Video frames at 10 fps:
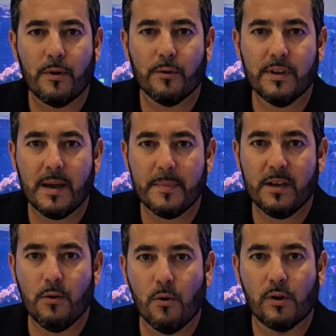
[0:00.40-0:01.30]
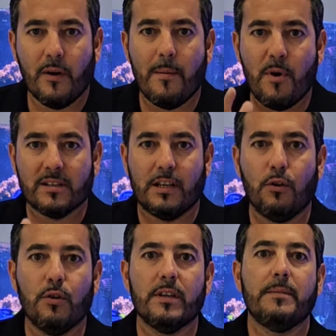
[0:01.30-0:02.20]
buenos días amigos. ¿Qué vamos a hacer
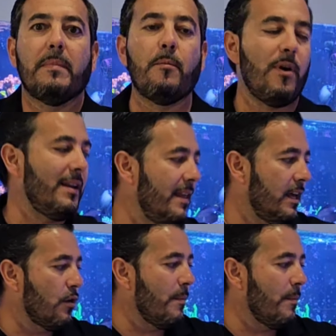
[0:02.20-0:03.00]
hoy? Vamos a darle de